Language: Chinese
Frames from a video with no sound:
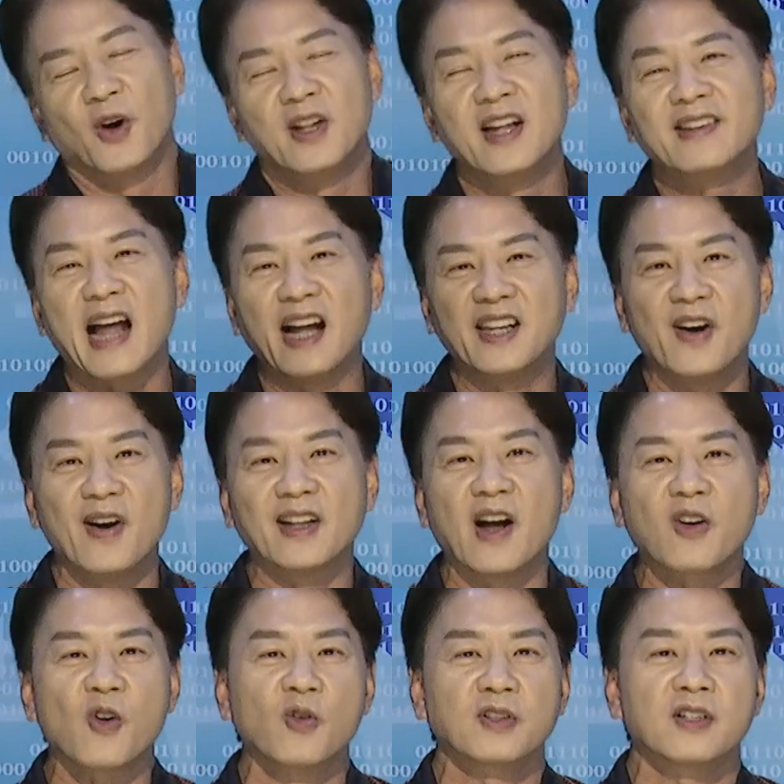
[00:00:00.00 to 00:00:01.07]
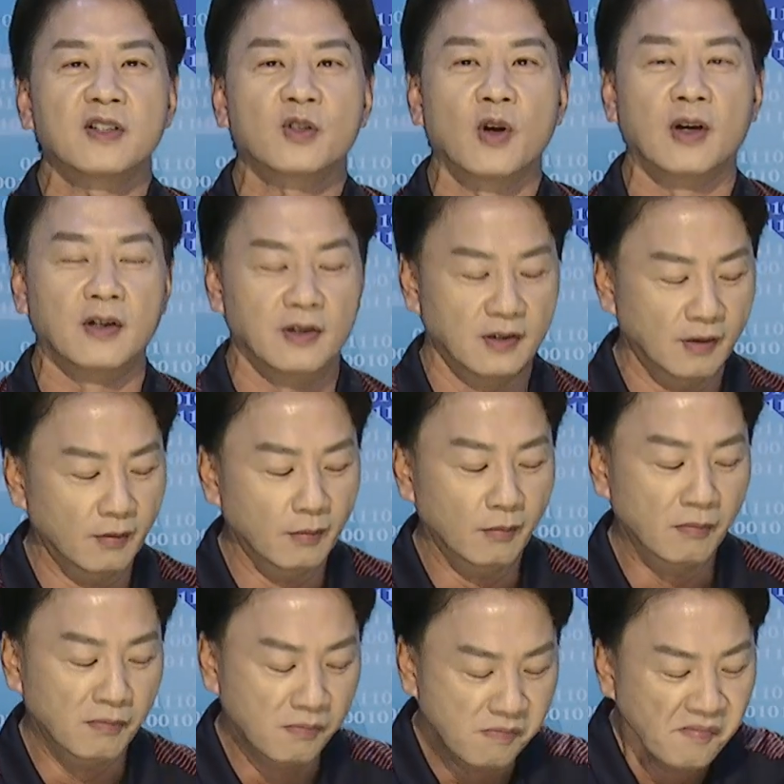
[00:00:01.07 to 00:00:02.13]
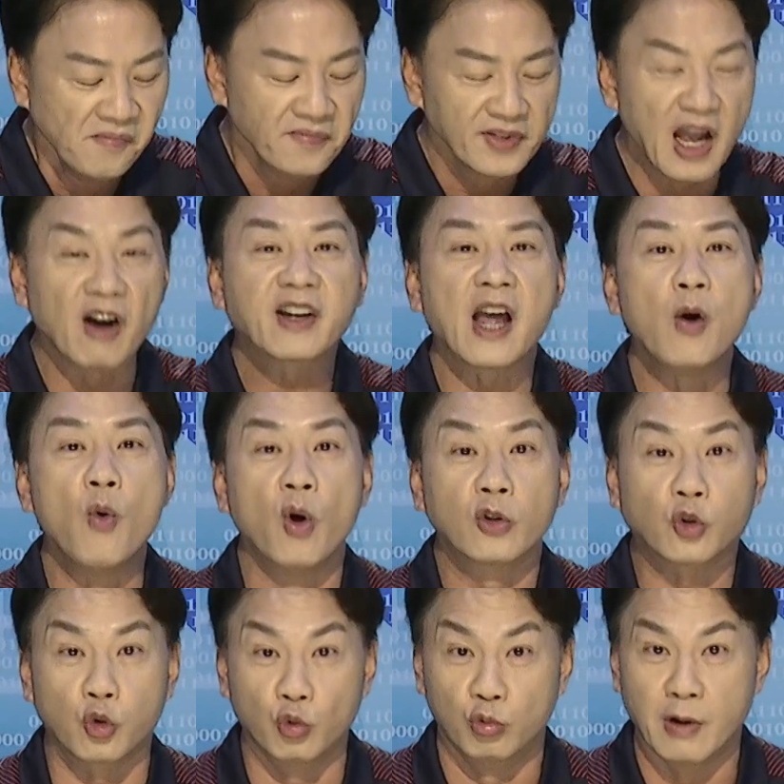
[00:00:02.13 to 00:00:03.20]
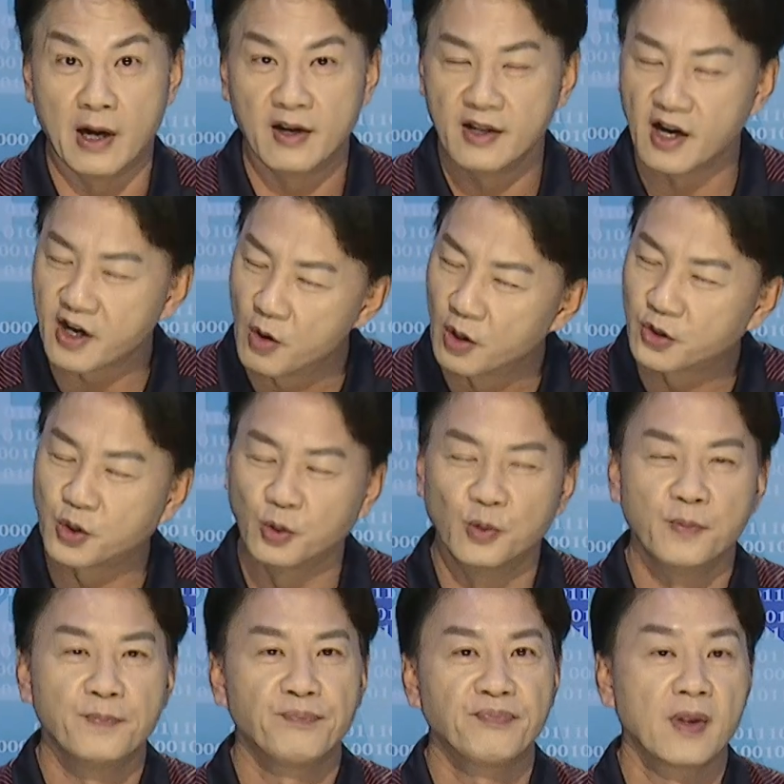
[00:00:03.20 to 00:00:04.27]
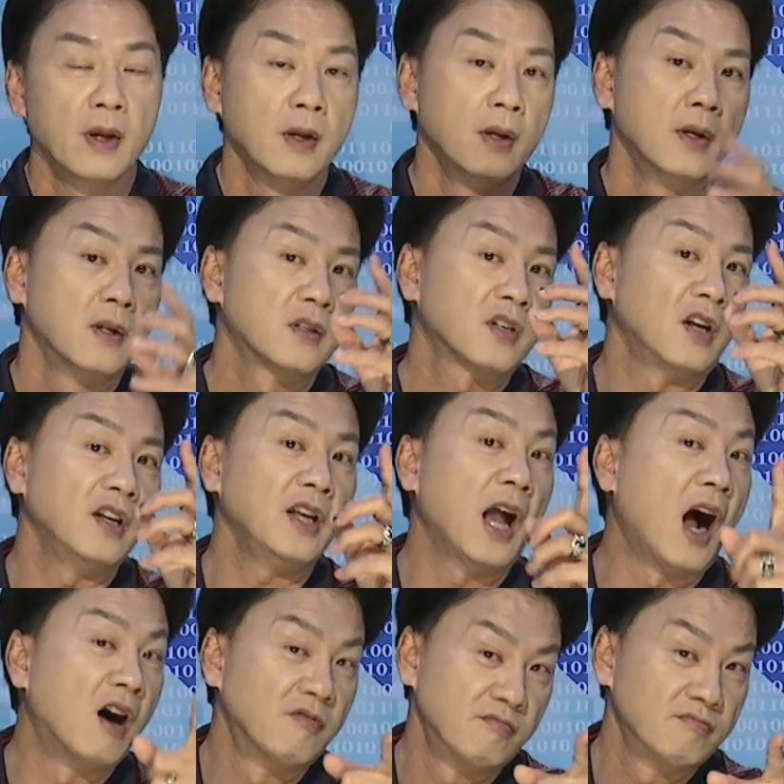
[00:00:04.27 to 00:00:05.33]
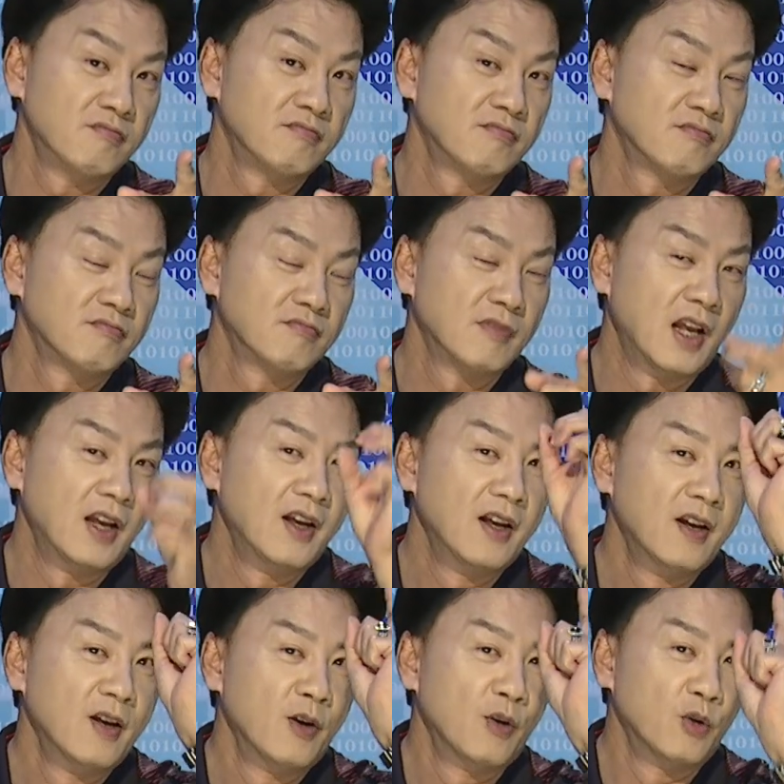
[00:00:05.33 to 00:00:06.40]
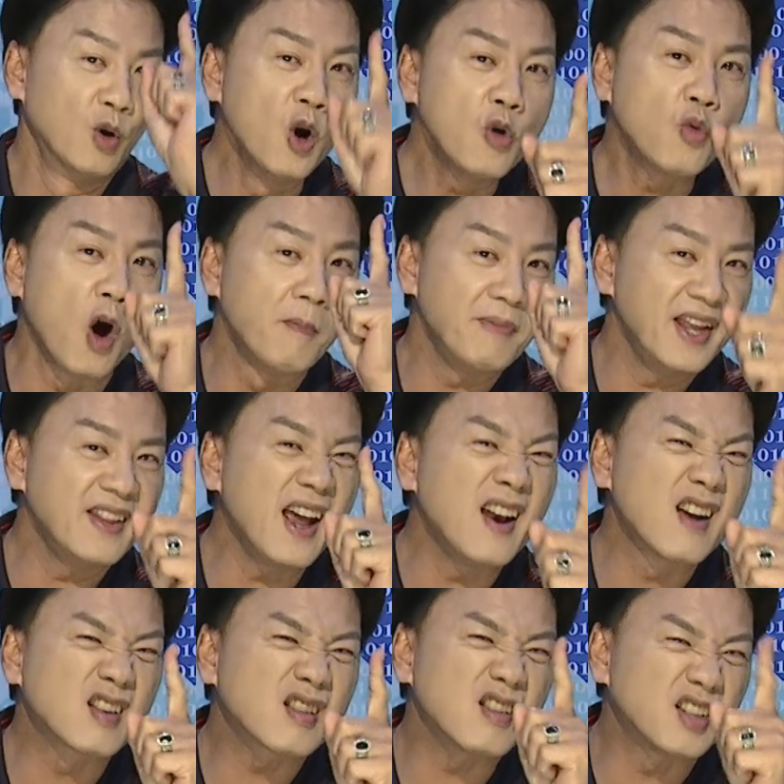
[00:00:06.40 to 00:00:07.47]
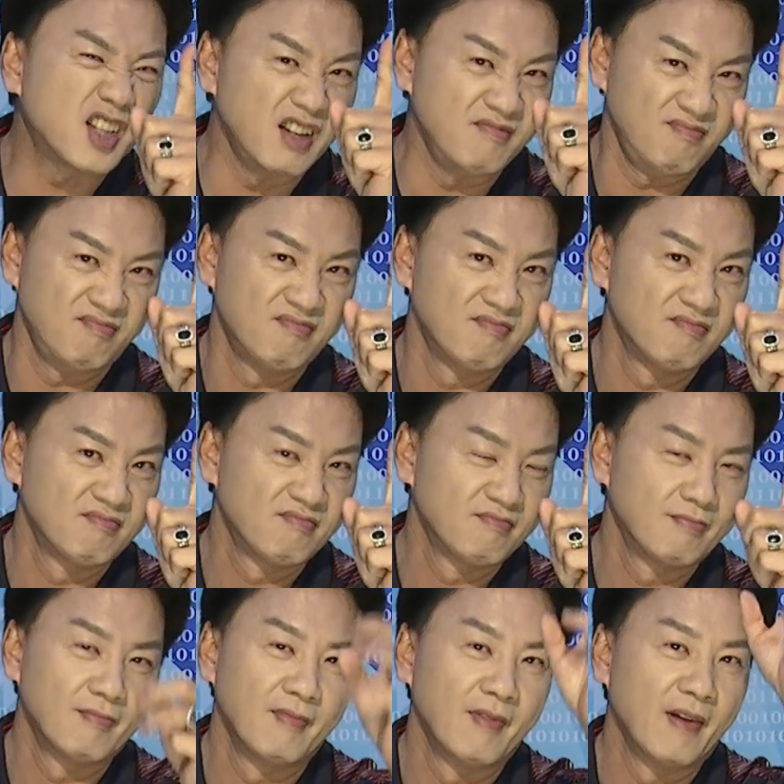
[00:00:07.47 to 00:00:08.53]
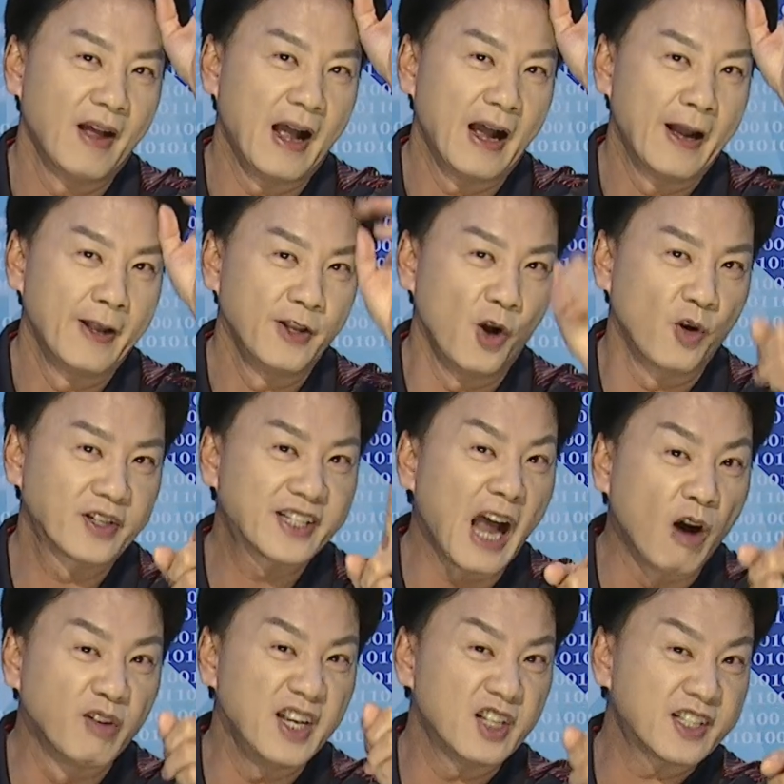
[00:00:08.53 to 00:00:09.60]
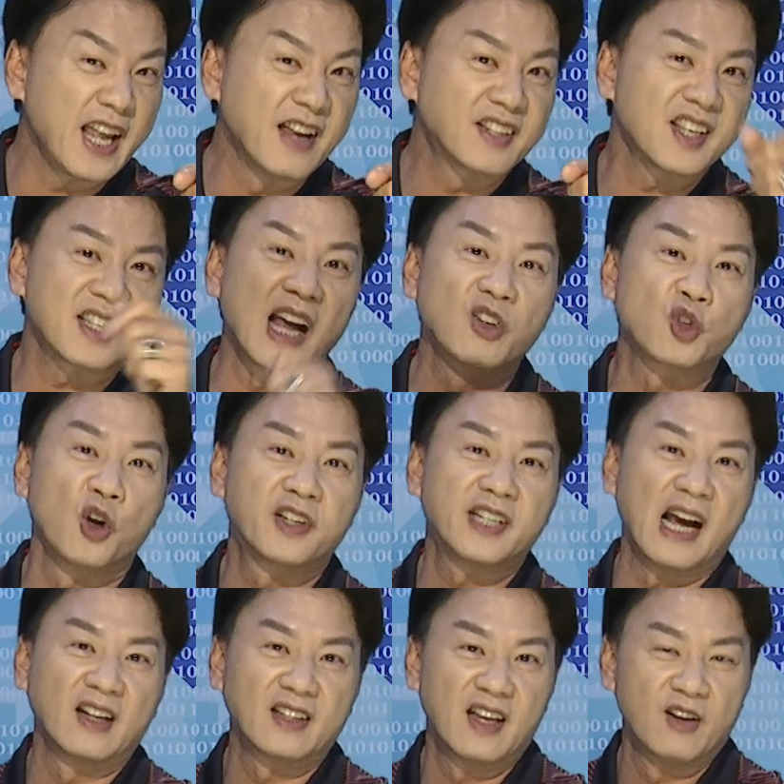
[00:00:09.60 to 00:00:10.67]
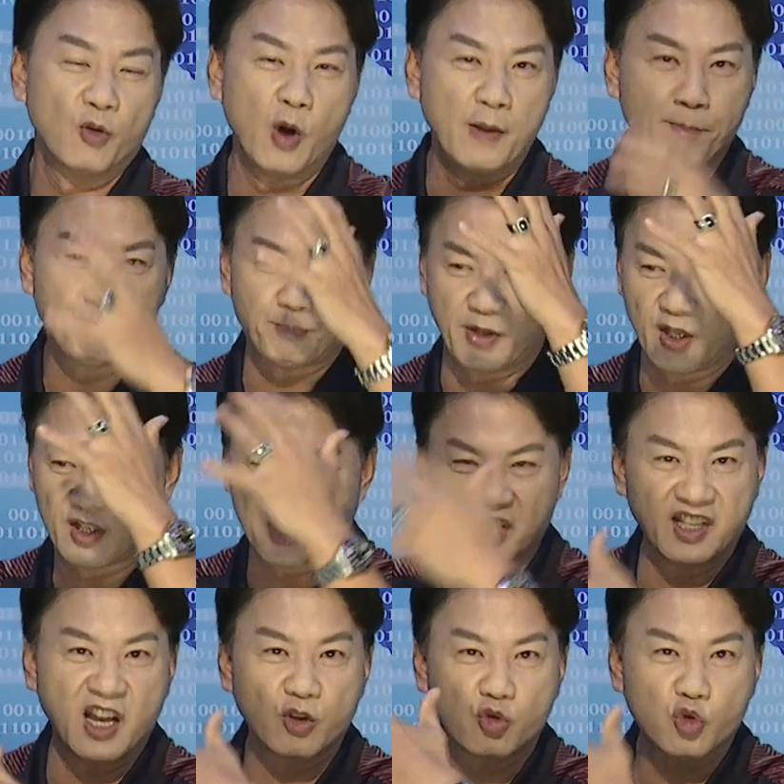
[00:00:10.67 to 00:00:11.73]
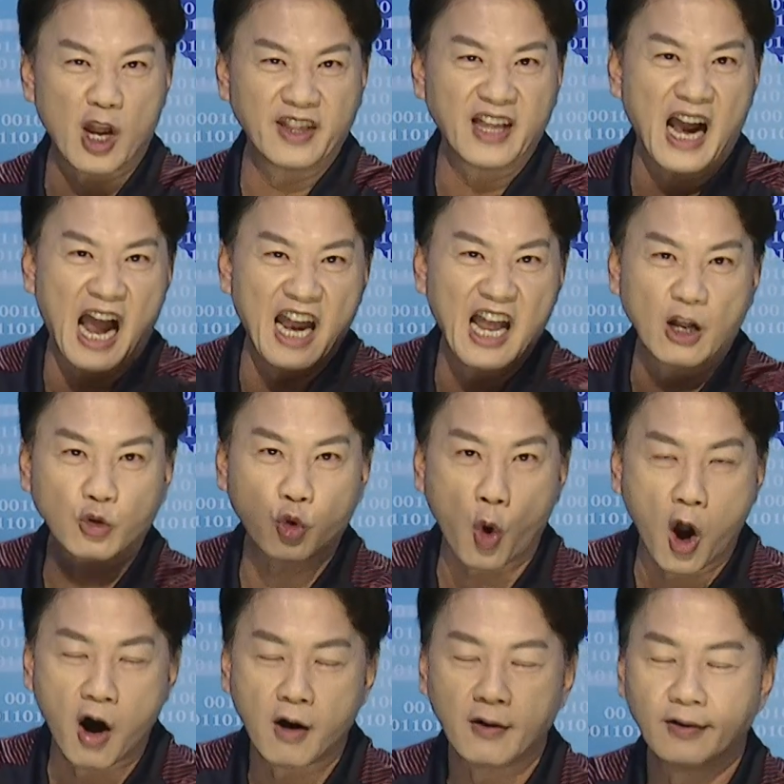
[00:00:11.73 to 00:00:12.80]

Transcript: 有人打电话到公司说要跟我赌啊，要跟我赌，陈立豪。如果明天的四星有照你电视上所讲的，会比今天赚的还要多，